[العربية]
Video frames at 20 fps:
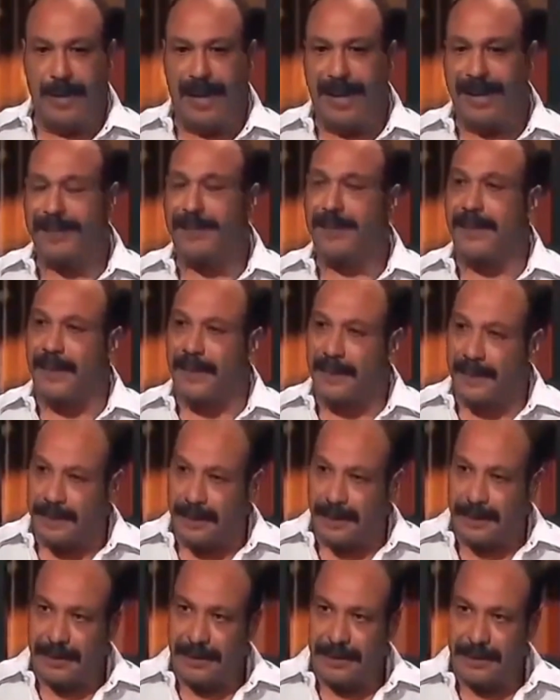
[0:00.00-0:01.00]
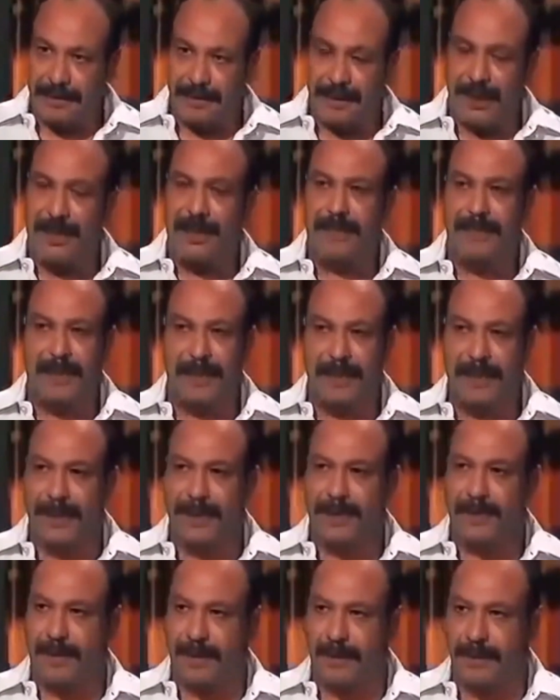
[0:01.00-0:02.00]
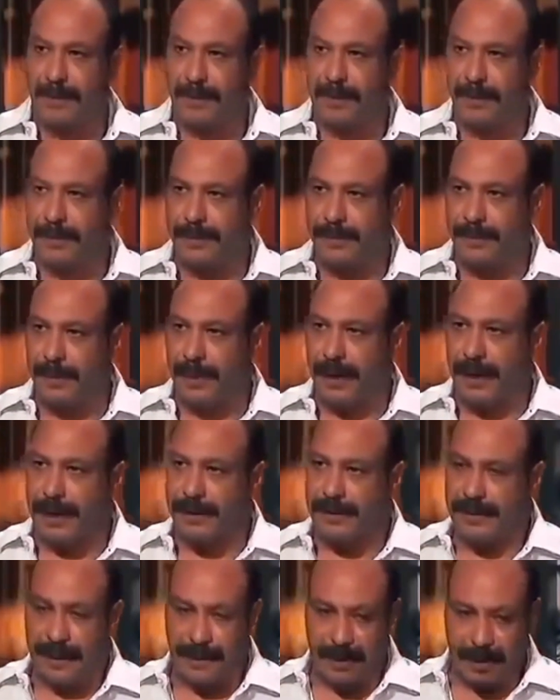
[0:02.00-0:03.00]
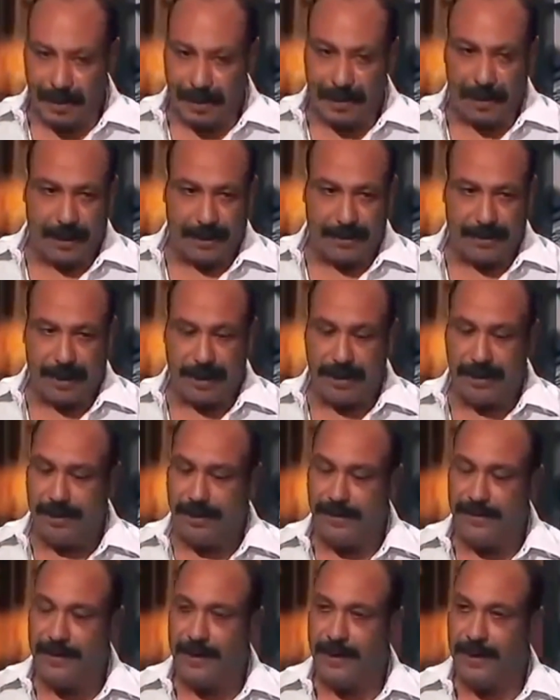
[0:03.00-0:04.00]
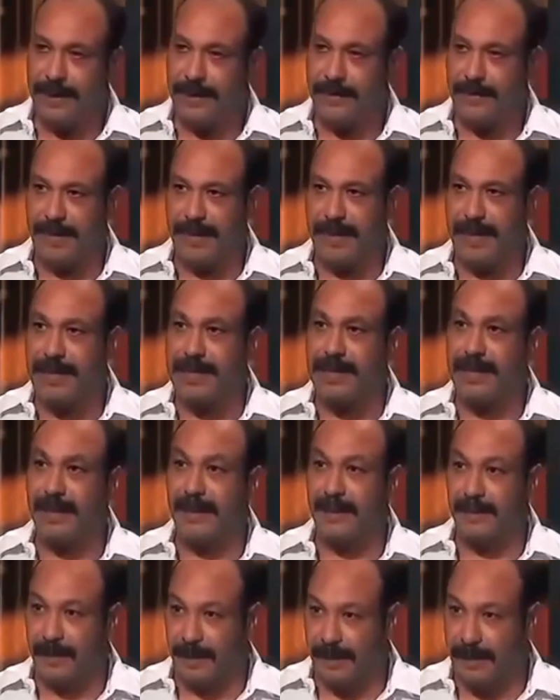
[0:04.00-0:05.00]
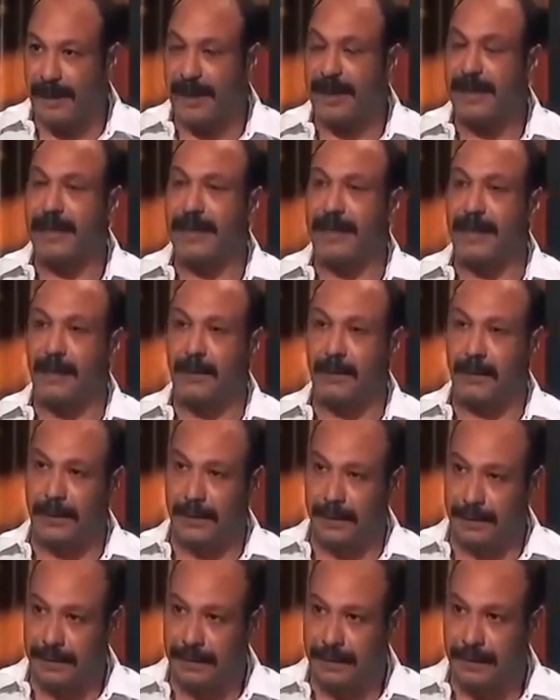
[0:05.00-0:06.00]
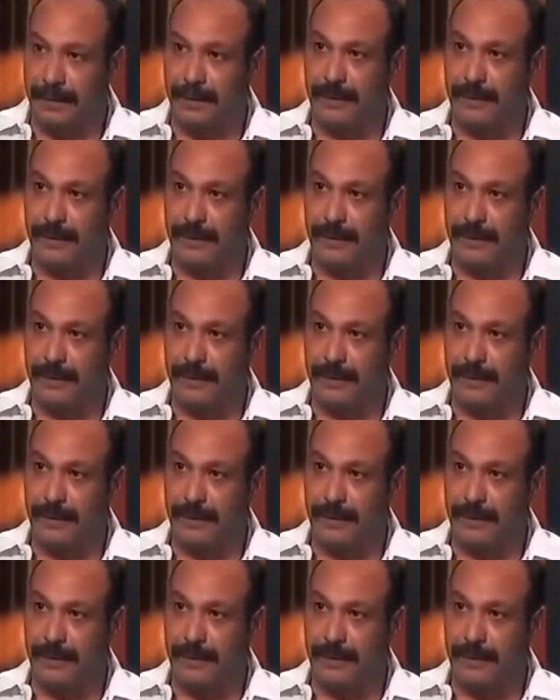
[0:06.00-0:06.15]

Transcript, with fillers: حتى الرضا ده بيجي من الناس برضه حتى عشان انا ارضى على نفسي لازم الناس هي اللي ترضى عليا الاول طب ليه